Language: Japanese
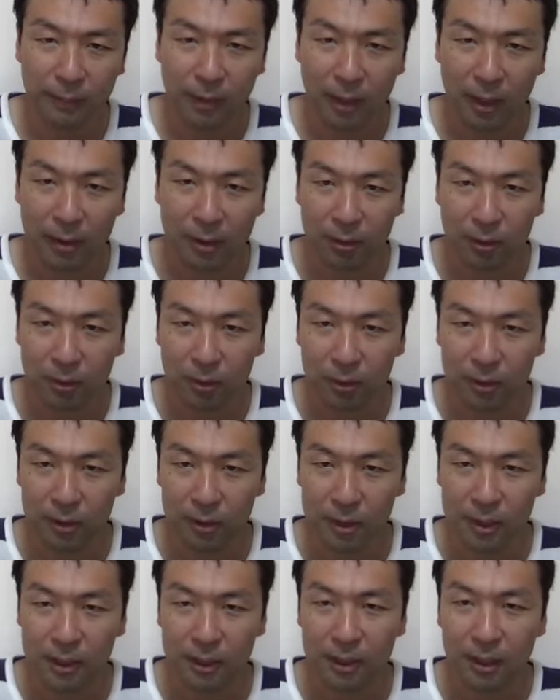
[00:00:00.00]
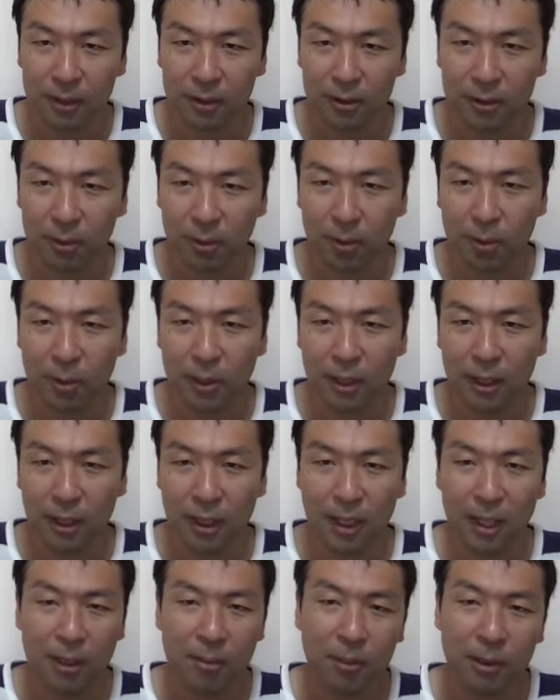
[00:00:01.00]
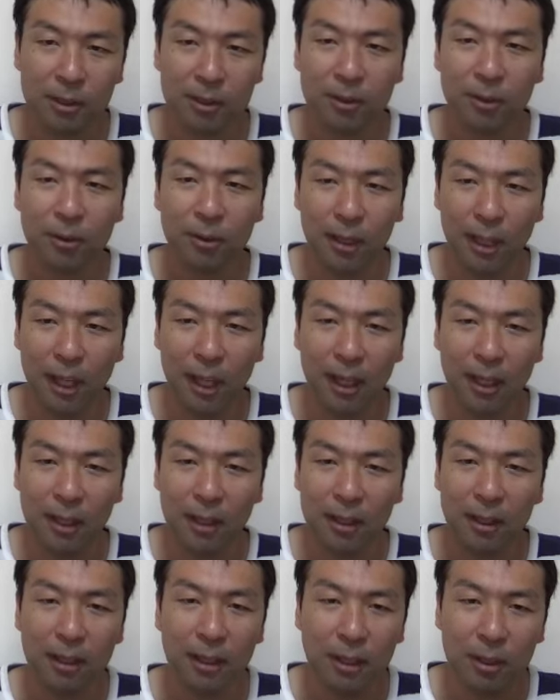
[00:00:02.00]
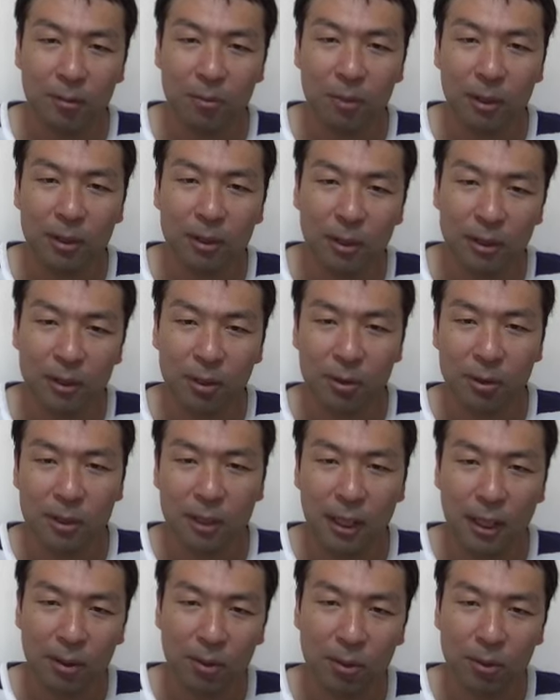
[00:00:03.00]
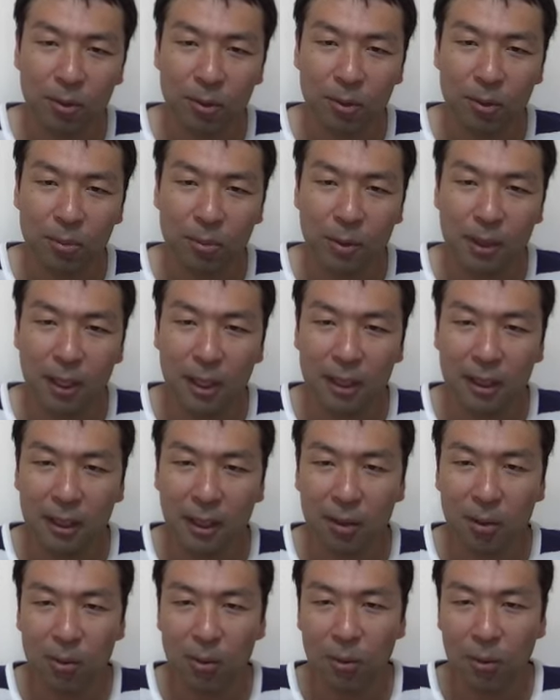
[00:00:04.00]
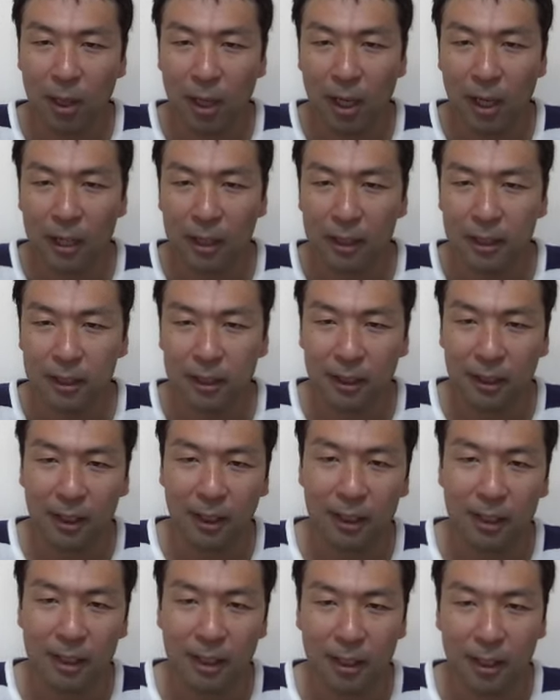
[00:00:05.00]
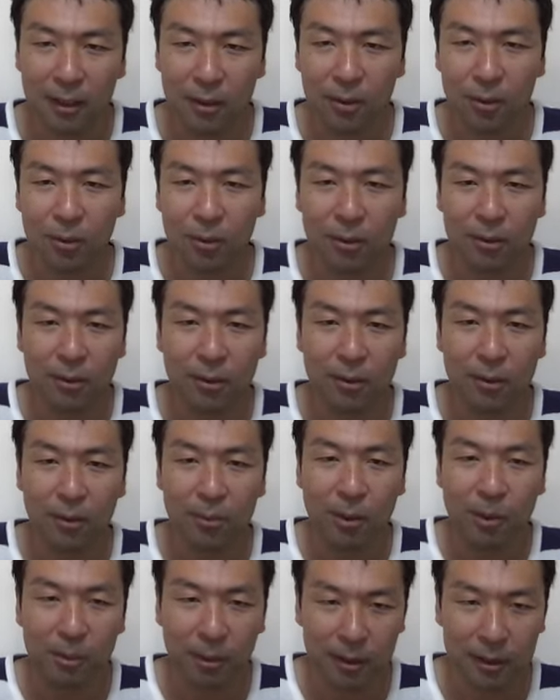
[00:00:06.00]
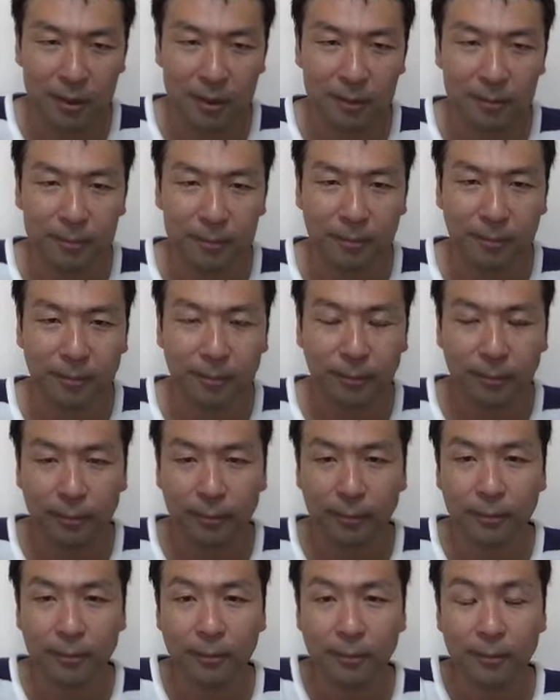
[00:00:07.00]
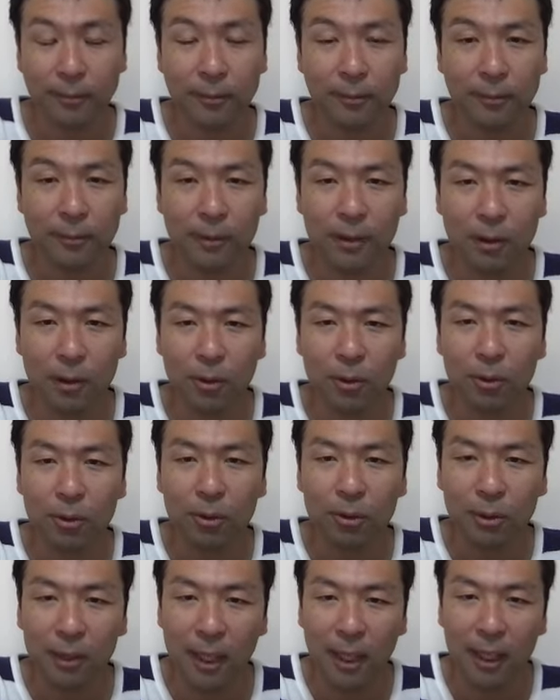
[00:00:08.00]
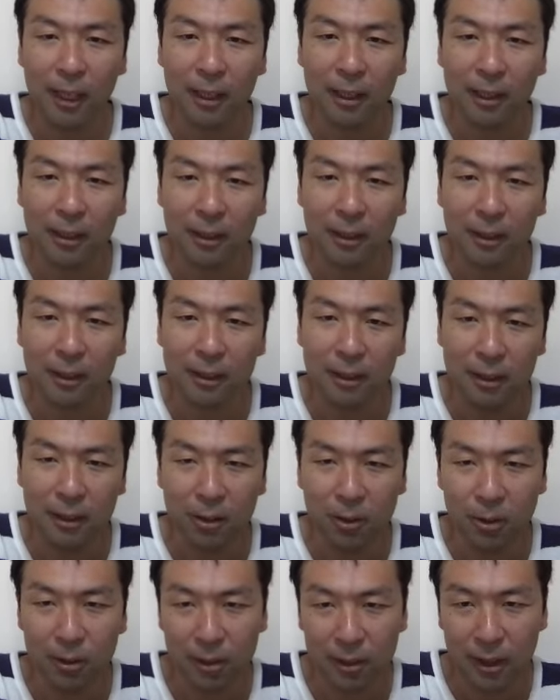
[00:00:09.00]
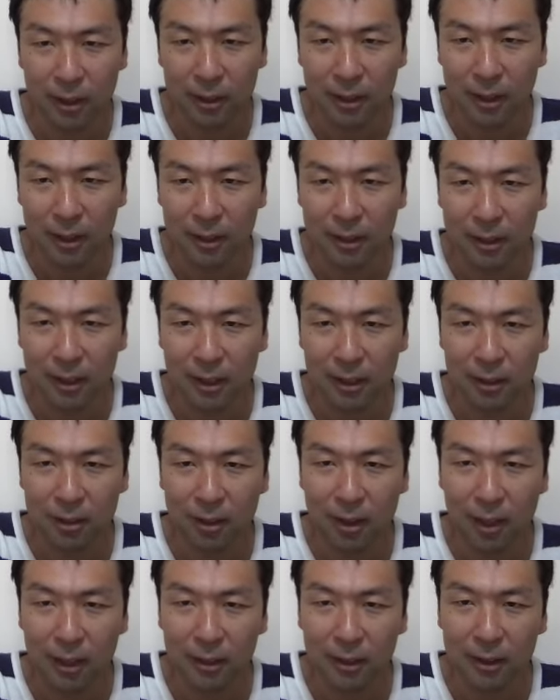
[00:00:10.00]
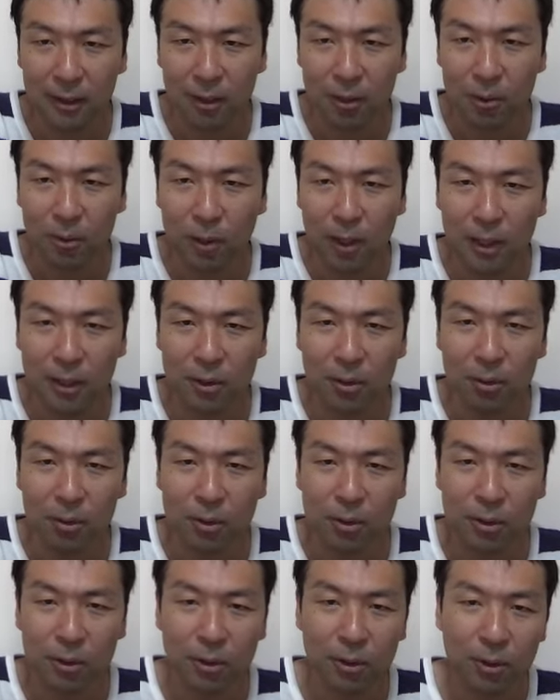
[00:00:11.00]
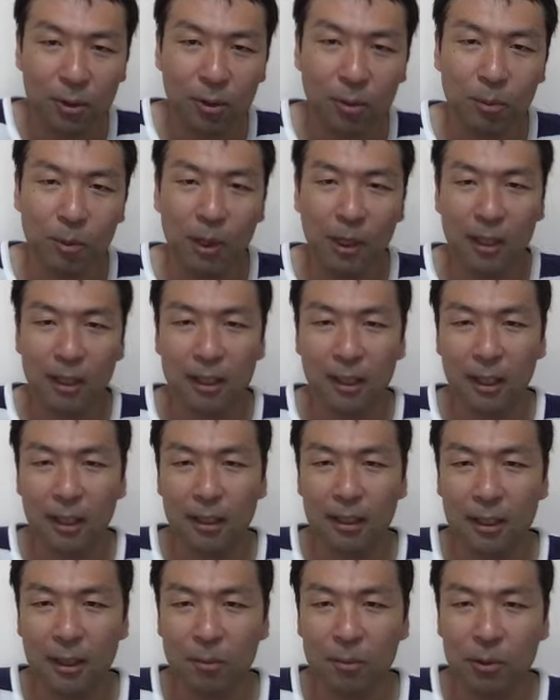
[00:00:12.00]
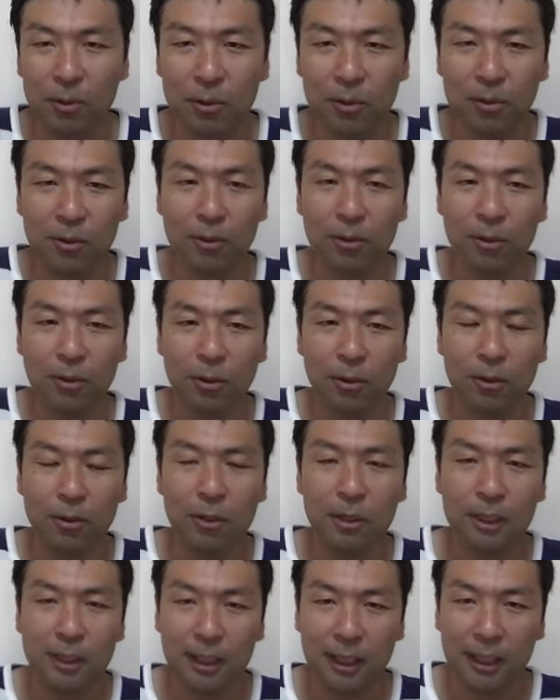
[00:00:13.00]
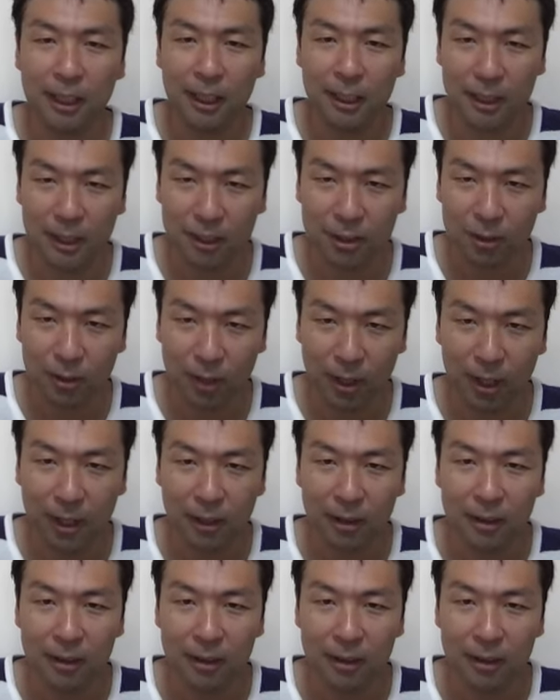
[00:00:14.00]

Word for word: あの新作のコインが買えますのでまずはそちらを見られた方がいいんじゃないかなと思います。ということでいろいろな詐欺サイトがあって怖いどうしようと思われた方も多いんじゃないでしょうか。